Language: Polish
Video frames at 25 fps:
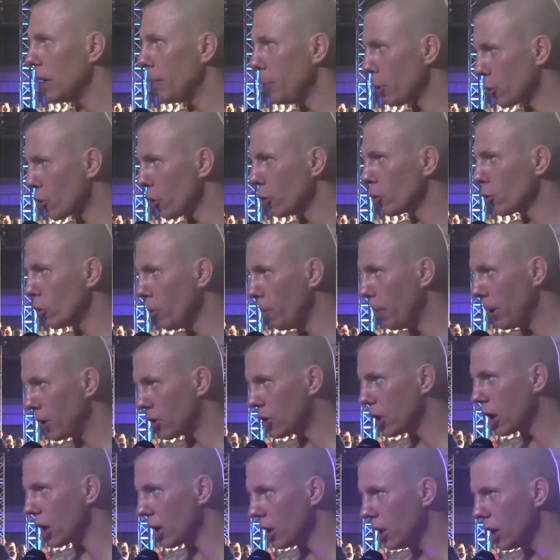na początku
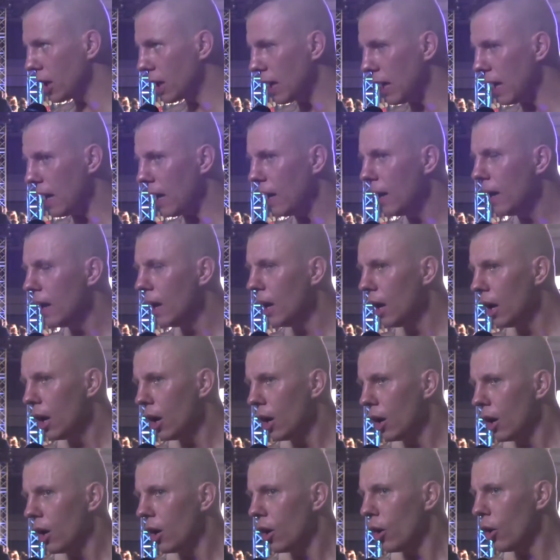października
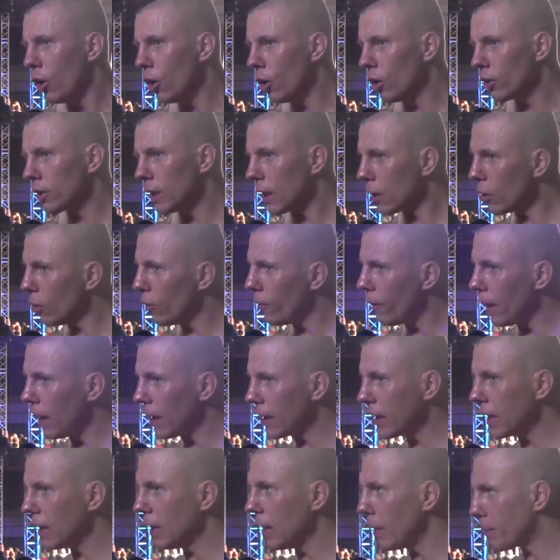o taką
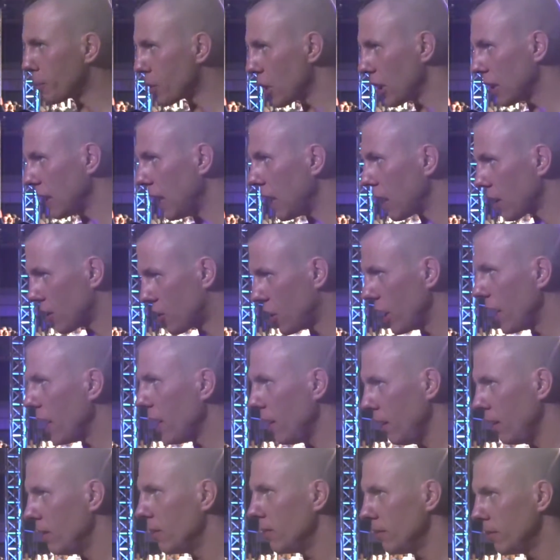walkę na przetarcie,
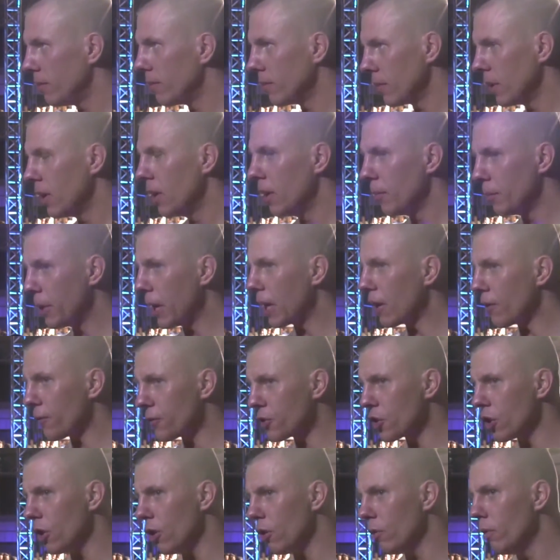
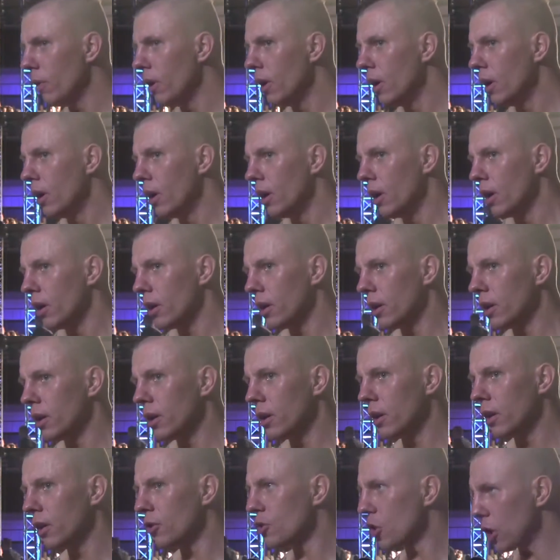pierwszą,
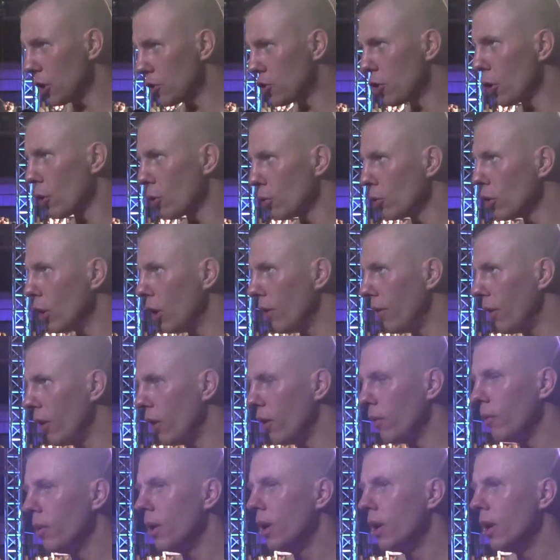
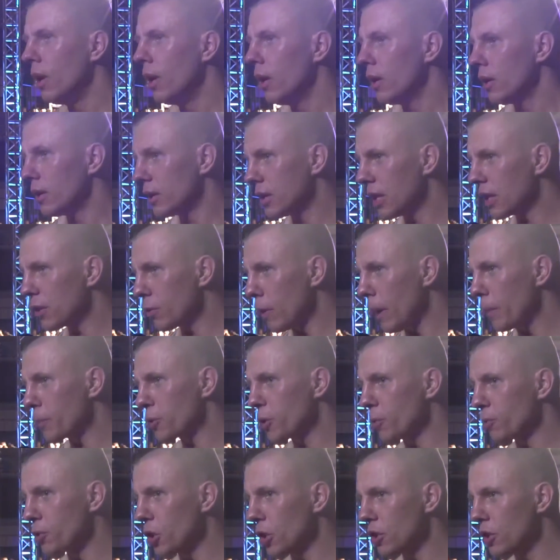sześciorundową, ze
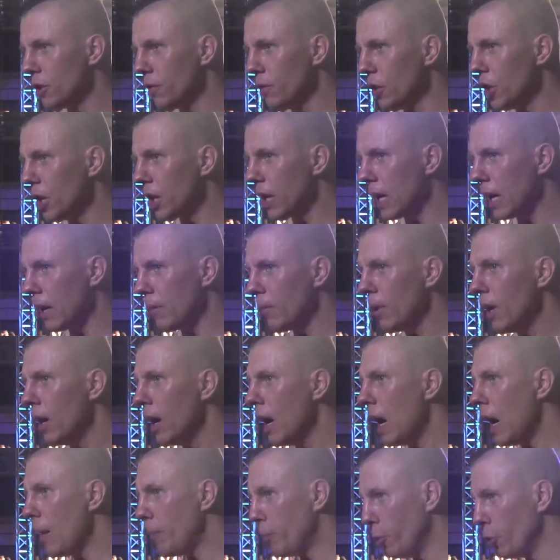słabszym przeciwnikiem
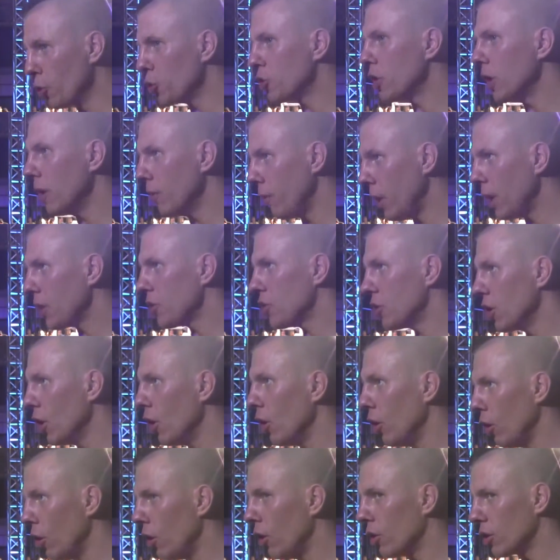a później
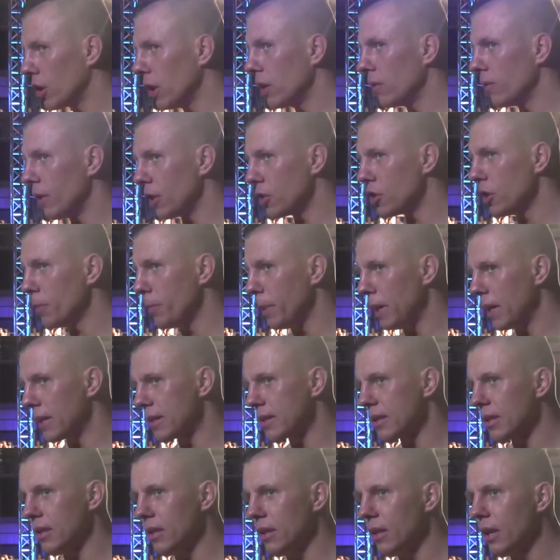właśnie o, o ten właśnie
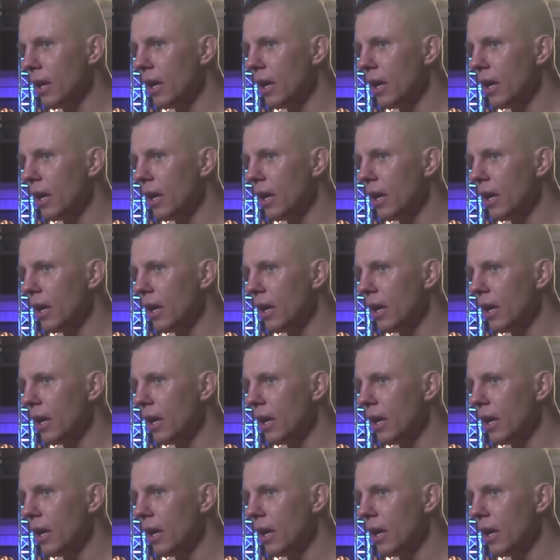pas.